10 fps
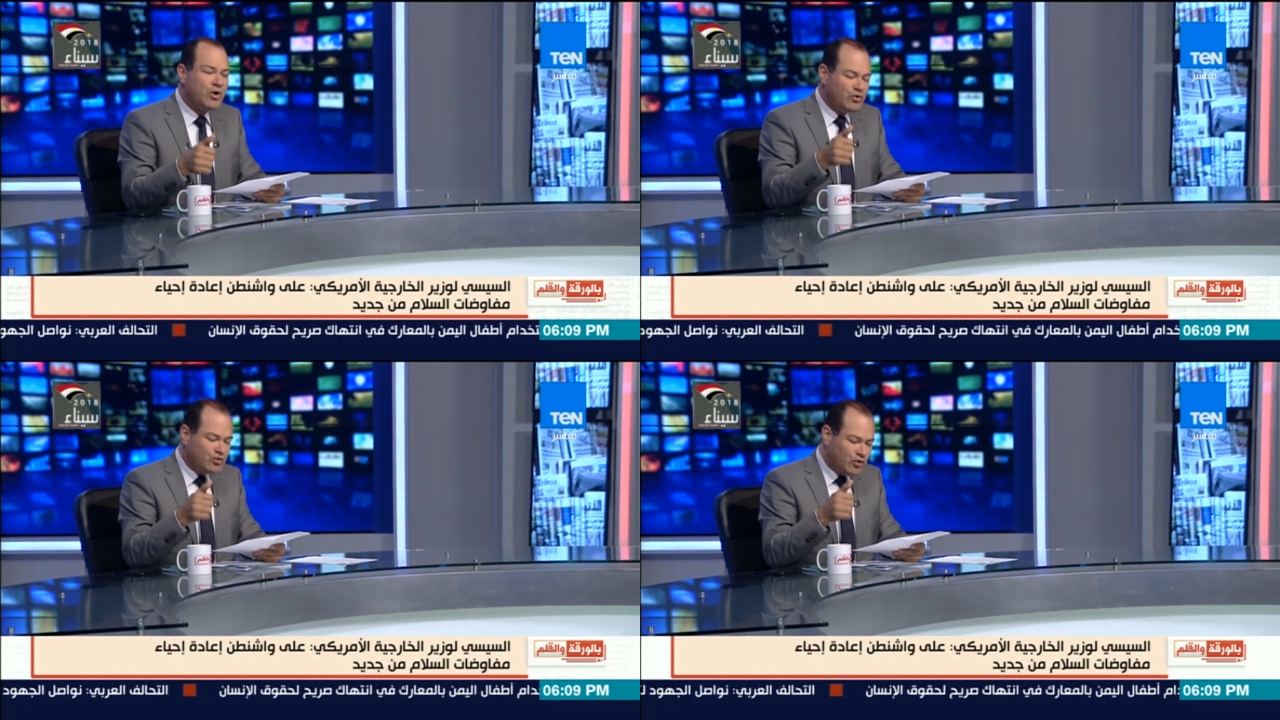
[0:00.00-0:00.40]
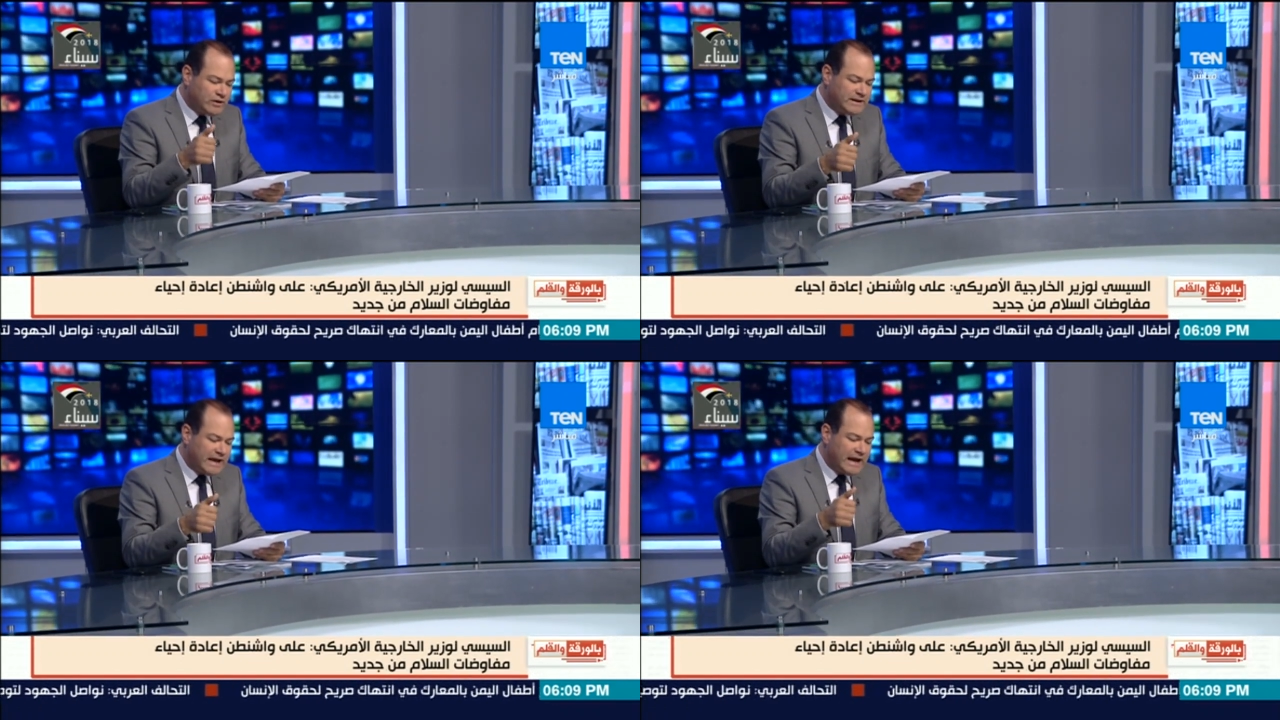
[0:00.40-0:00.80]

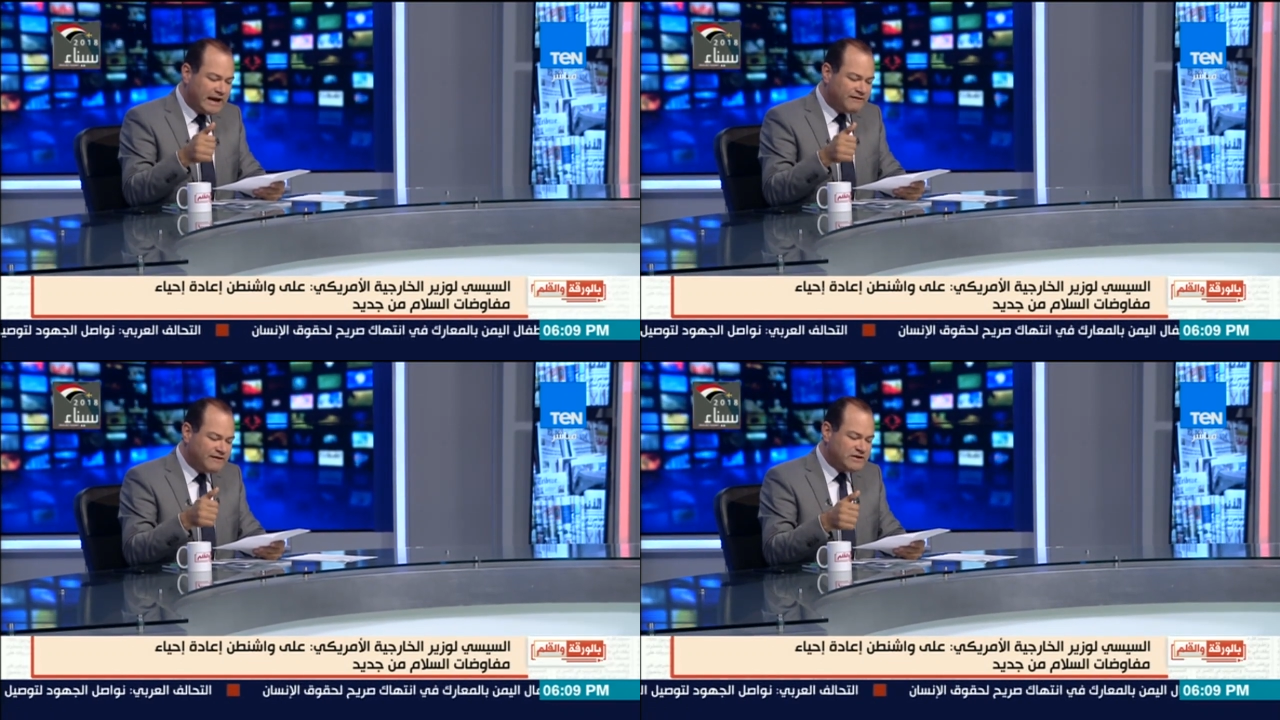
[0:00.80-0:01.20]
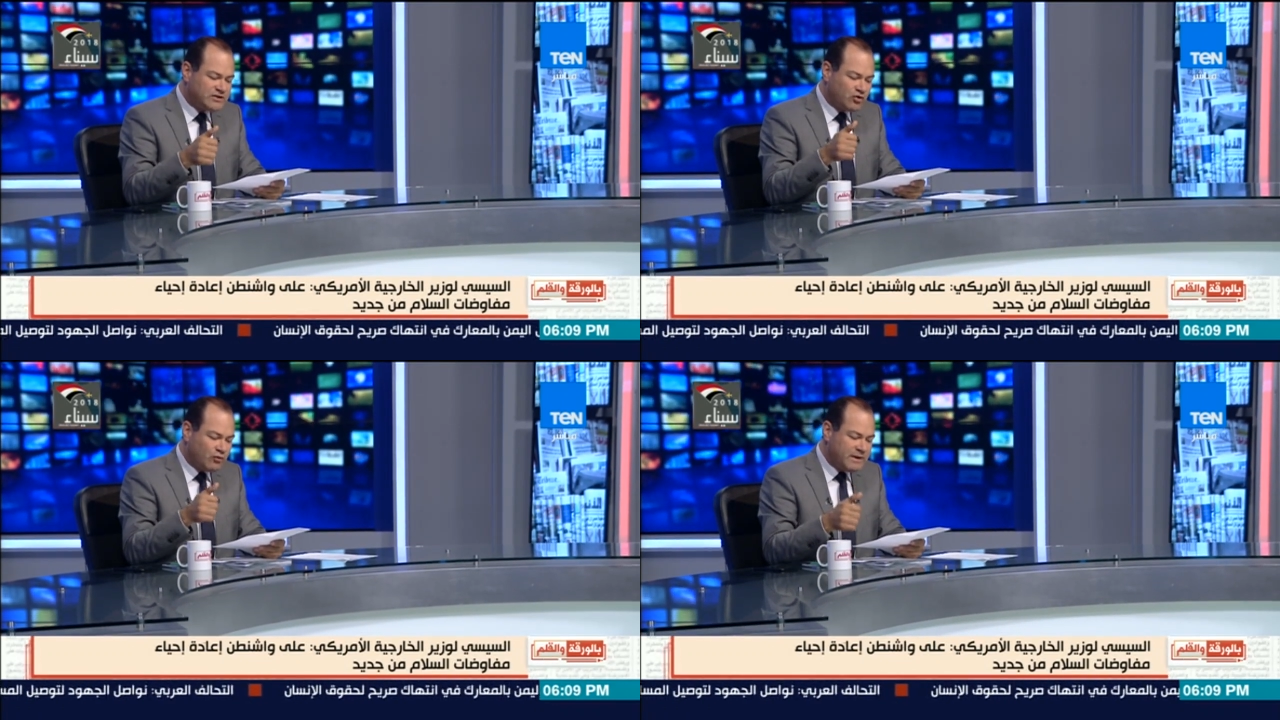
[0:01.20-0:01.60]
حدود
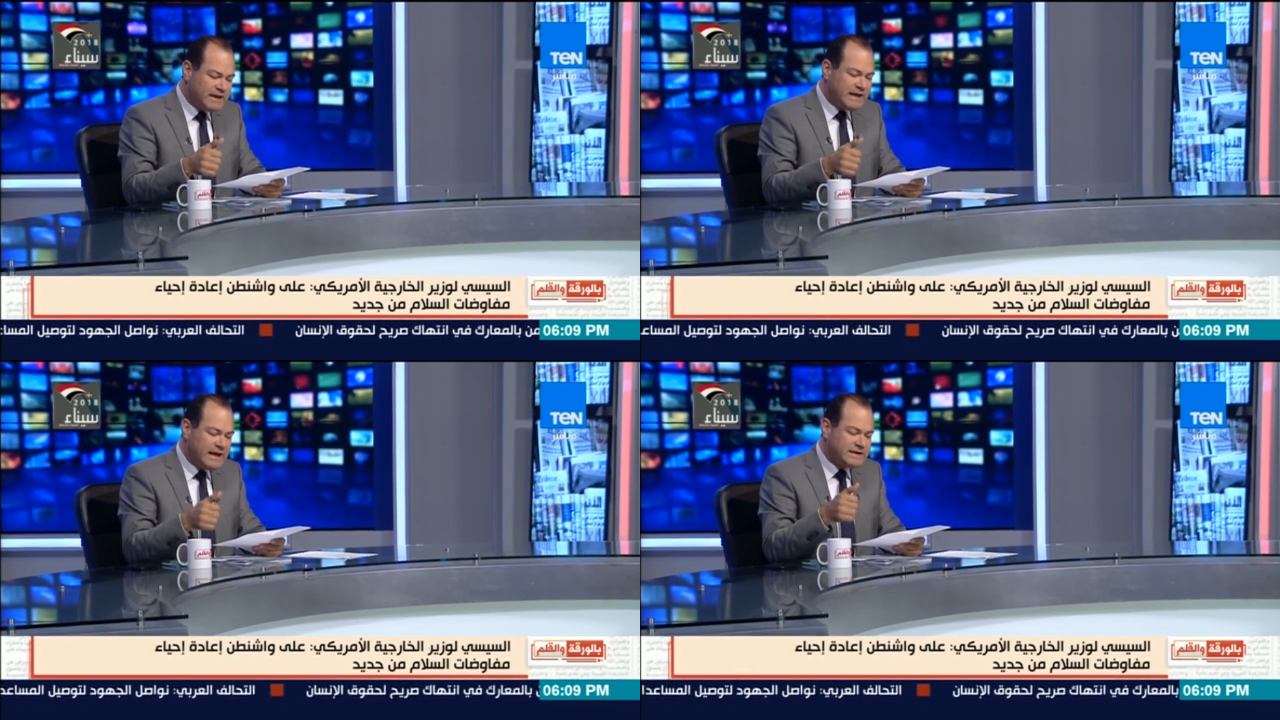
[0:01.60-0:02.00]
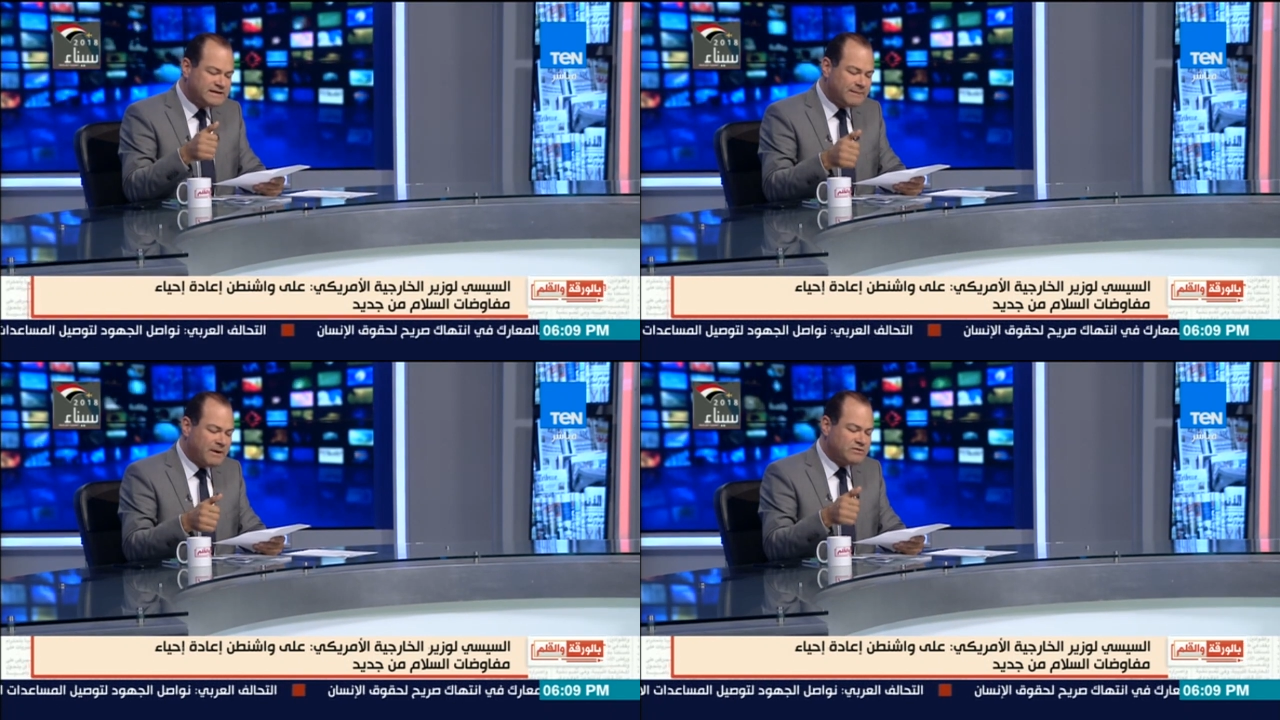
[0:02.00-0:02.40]

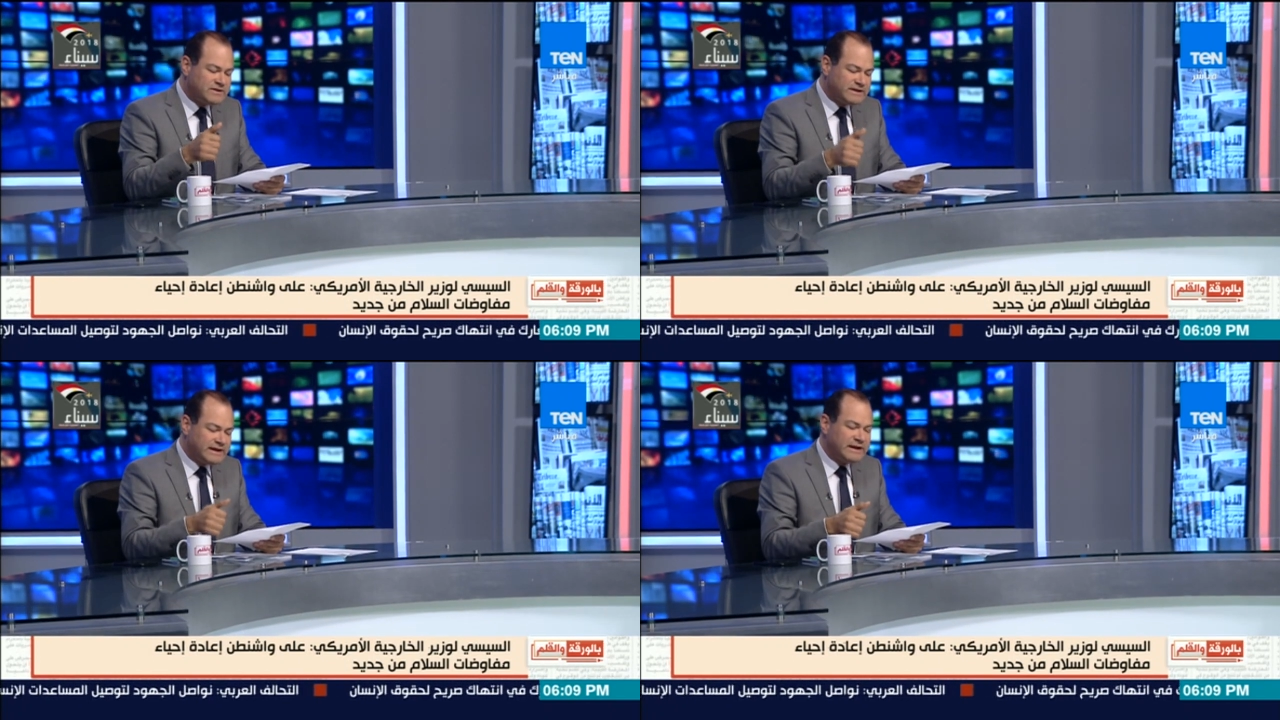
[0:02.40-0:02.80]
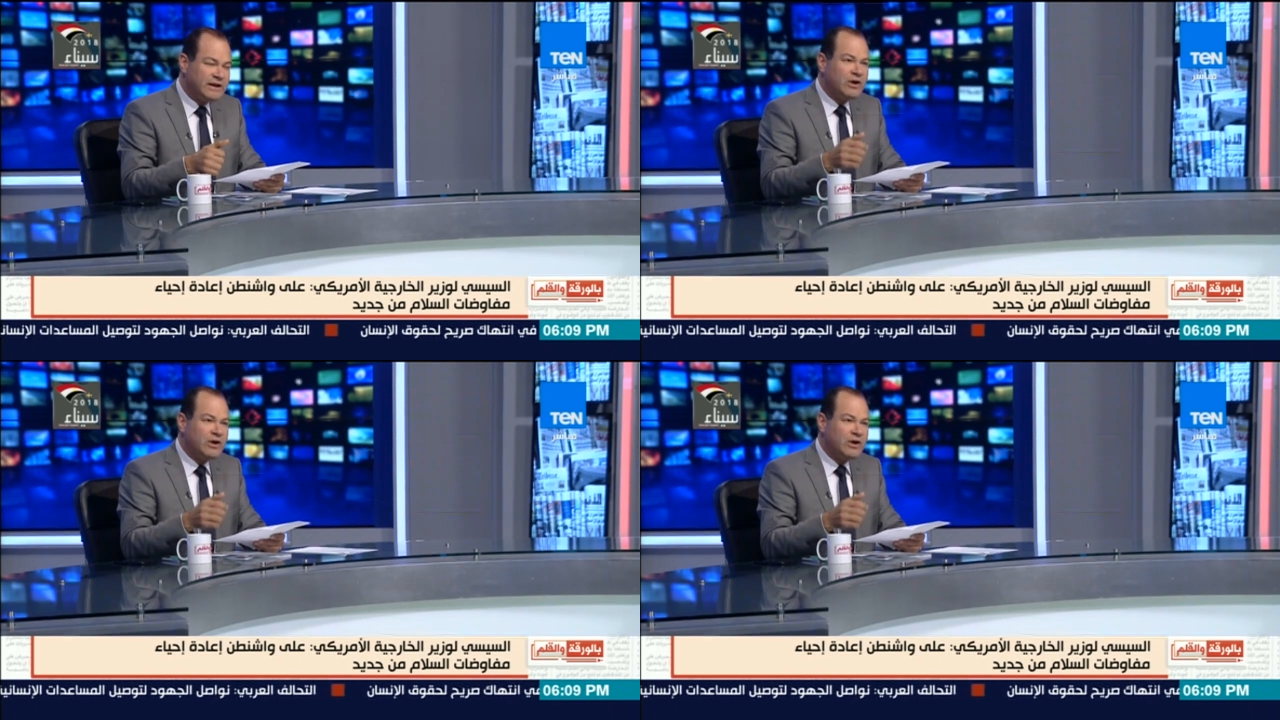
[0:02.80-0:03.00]
1967